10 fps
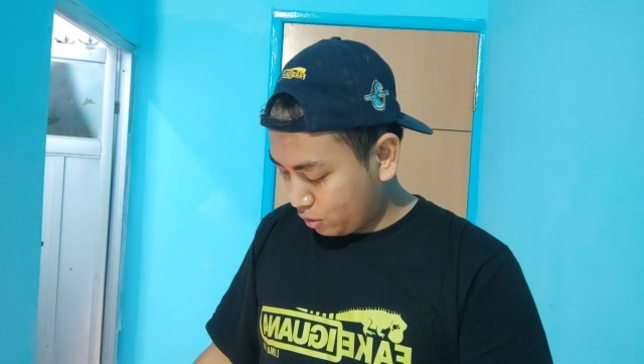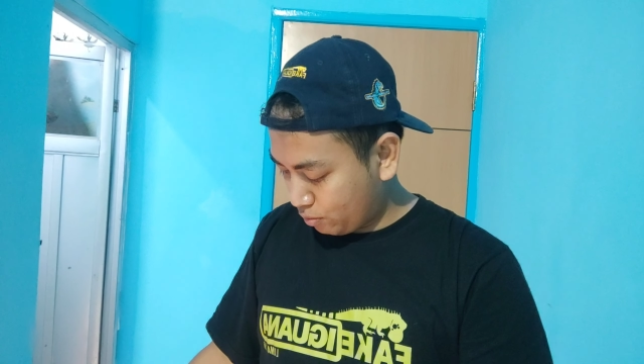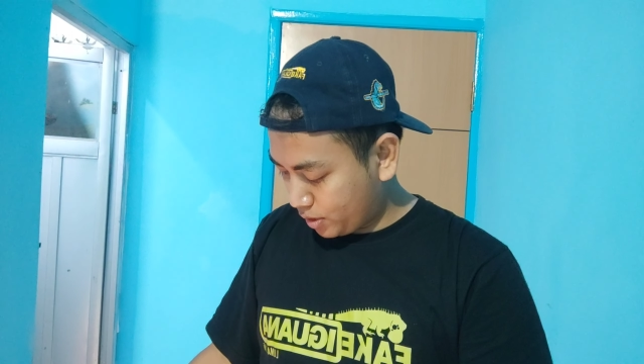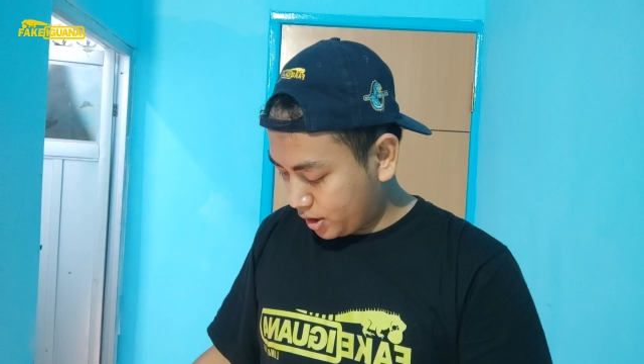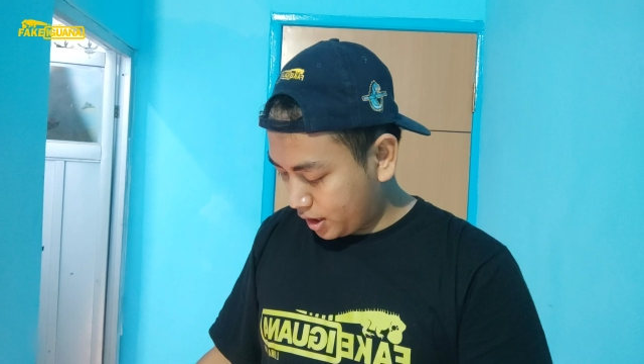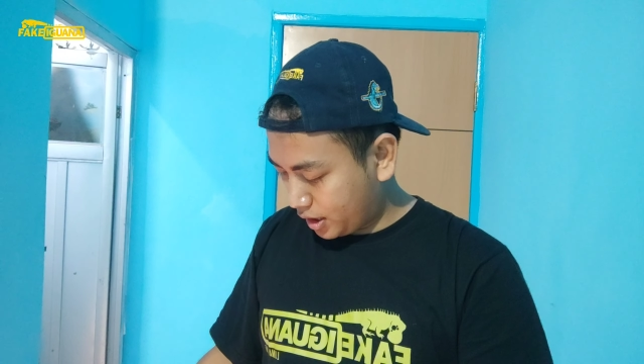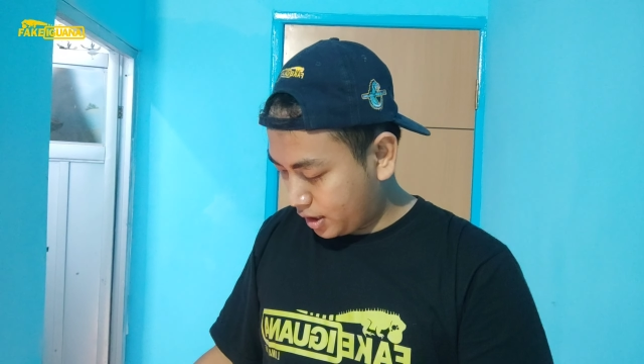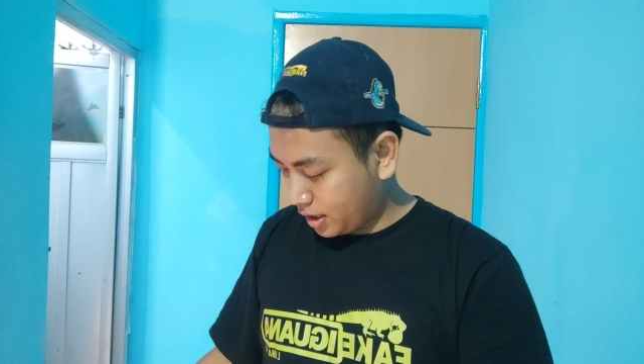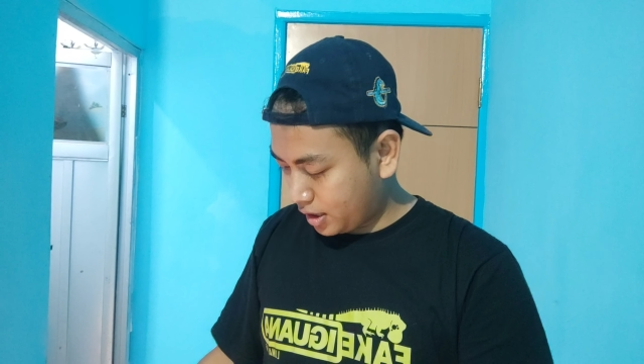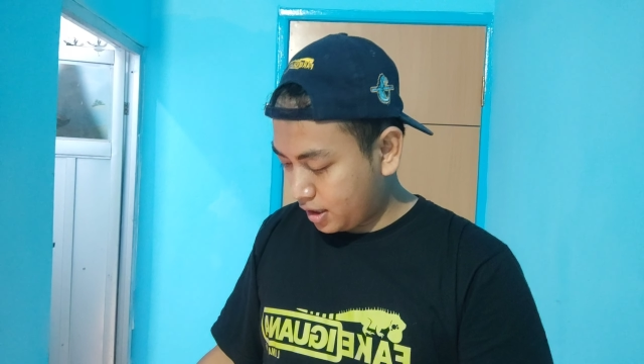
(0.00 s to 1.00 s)
untuk
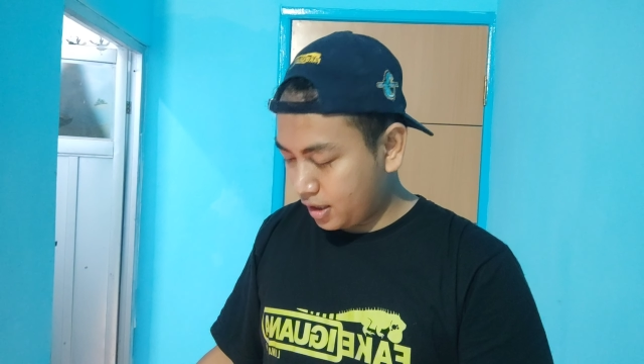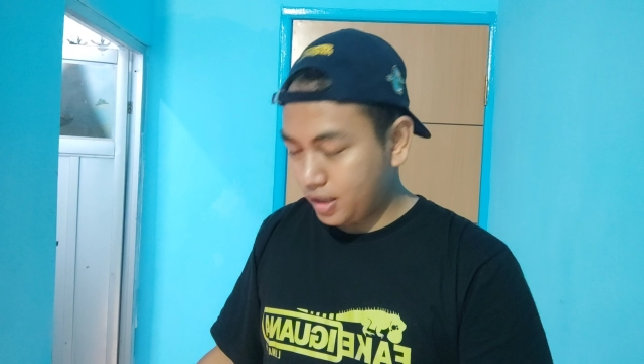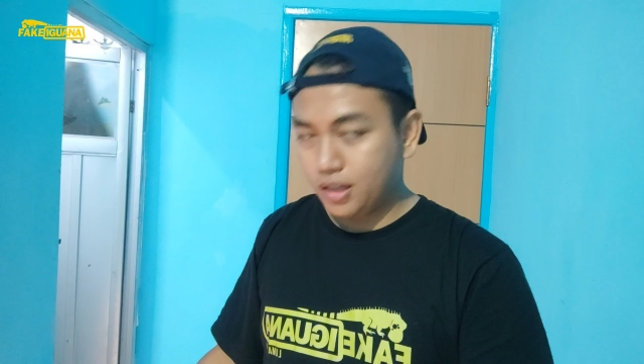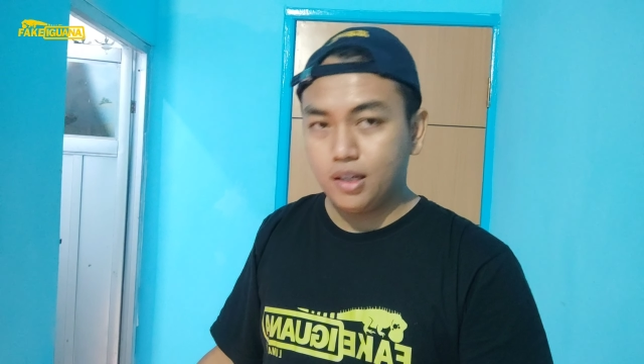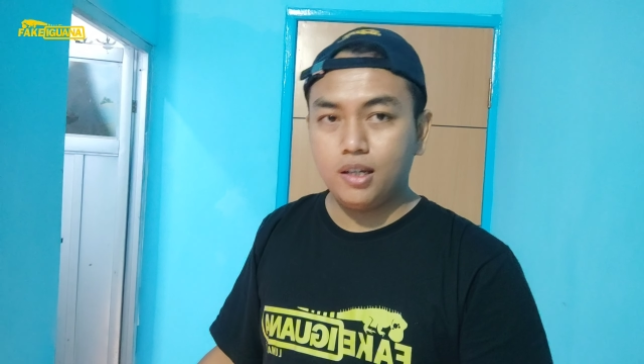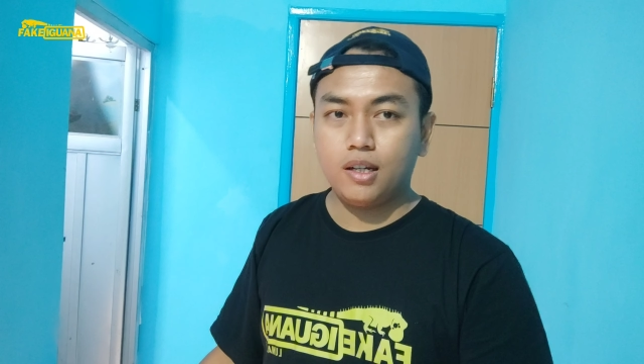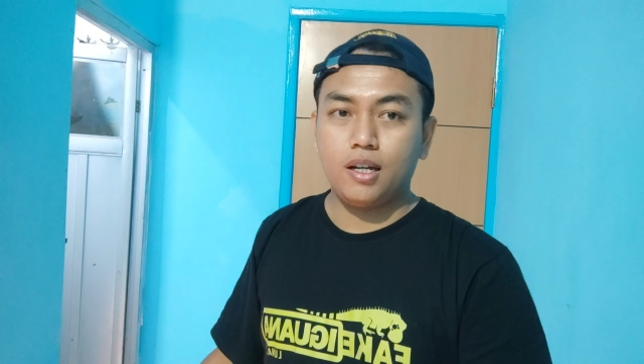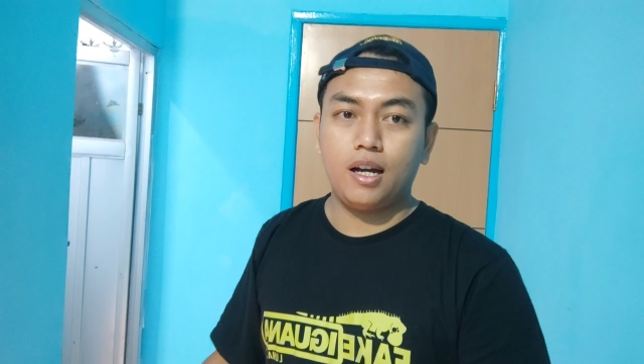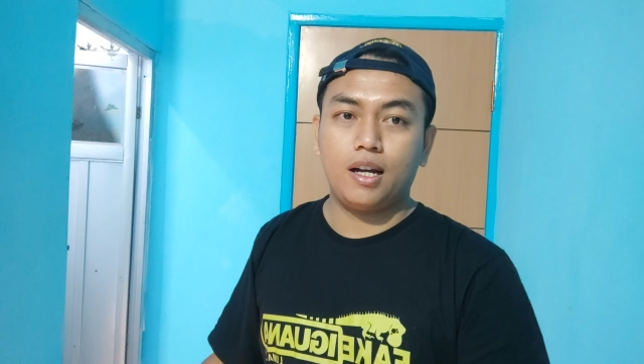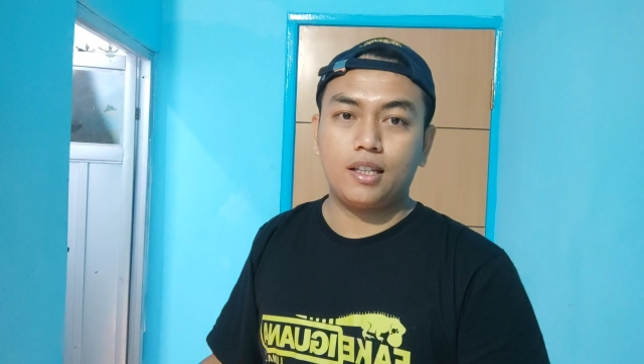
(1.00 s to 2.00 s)
menjaga
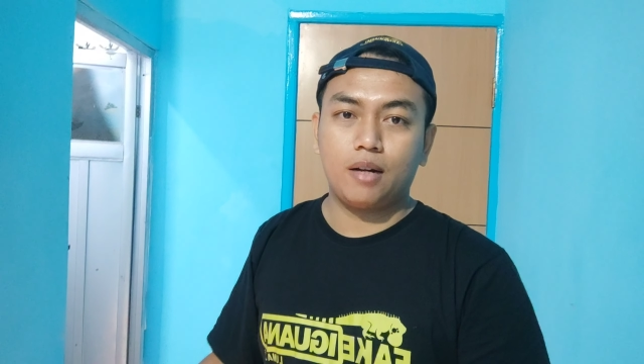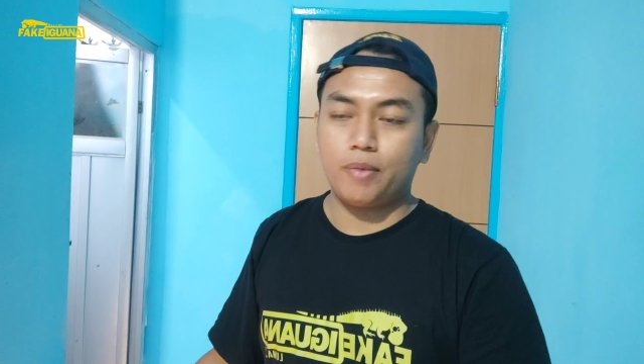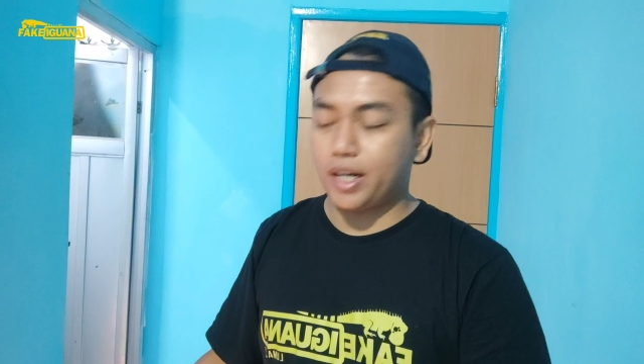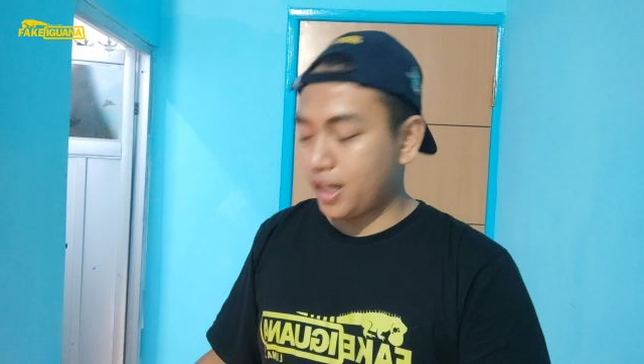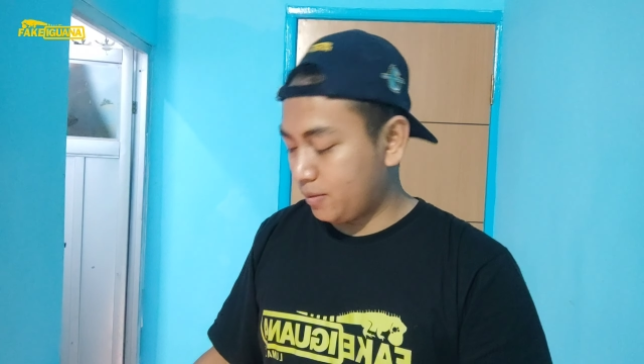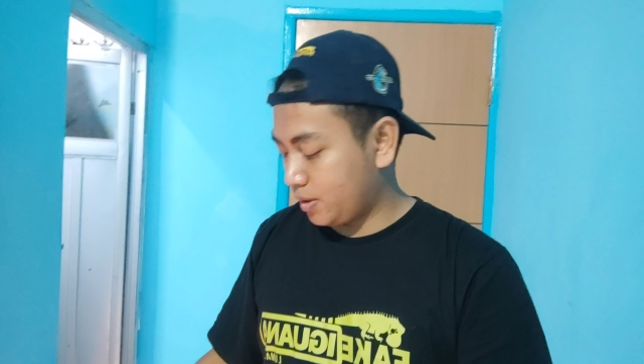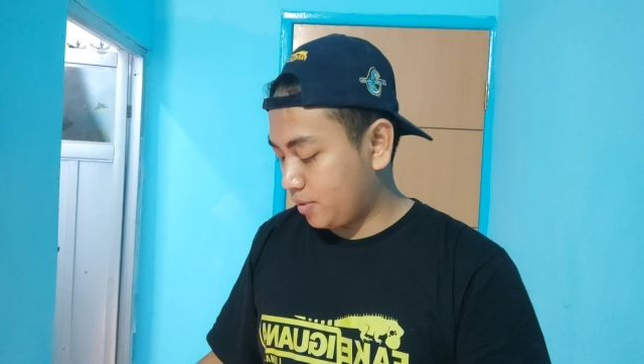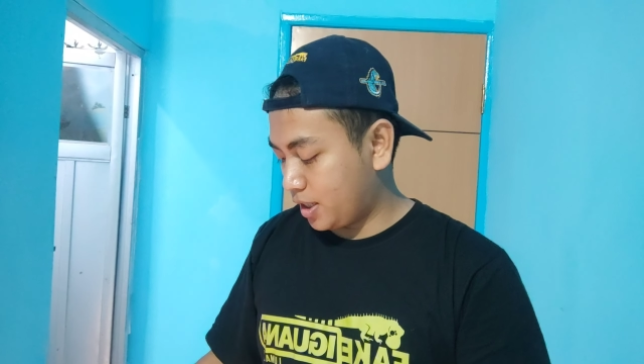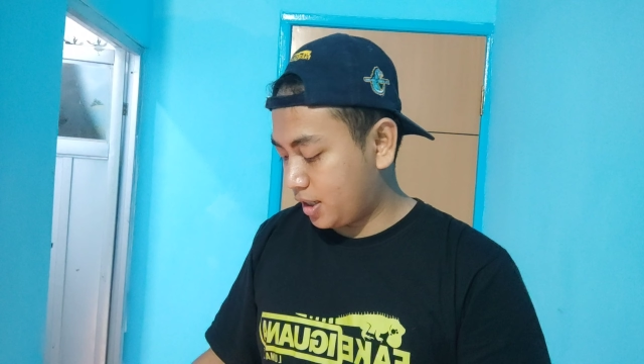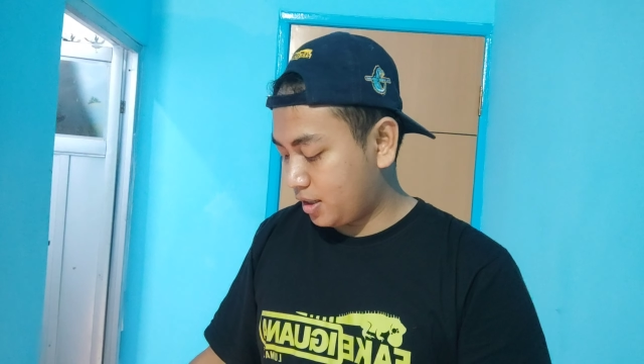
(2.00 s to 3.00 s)
kehangatan mereka
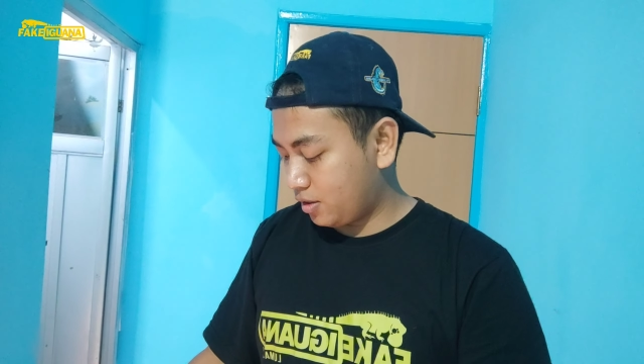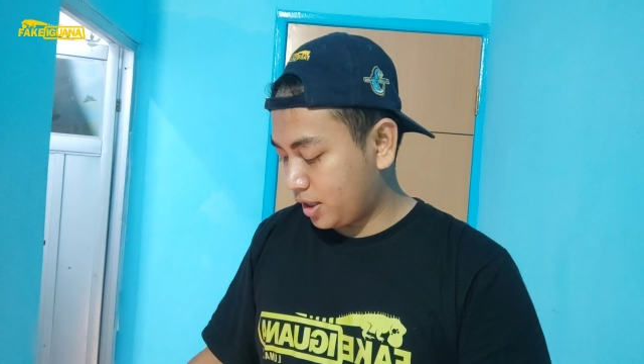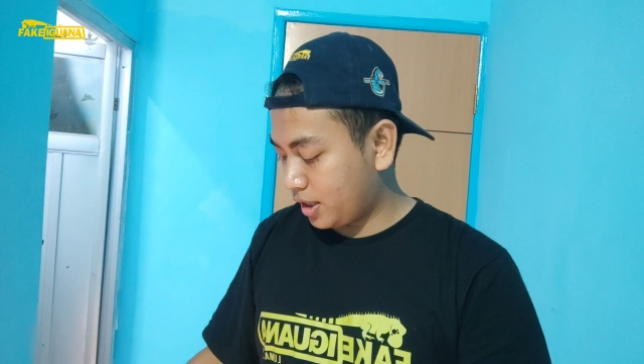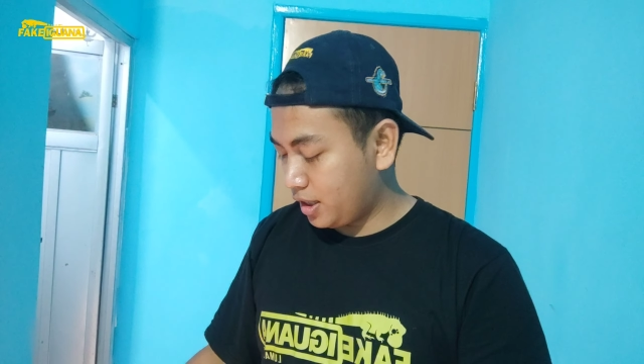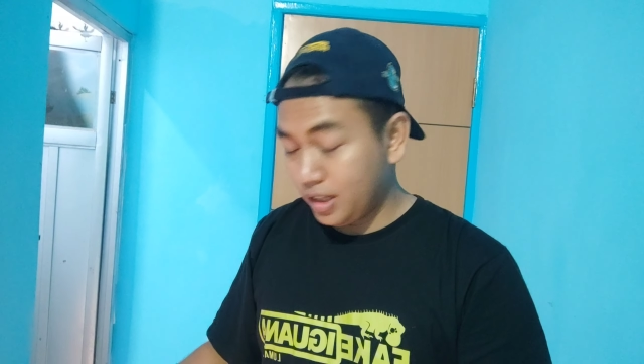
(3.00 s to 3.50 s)
teman-teman ya oke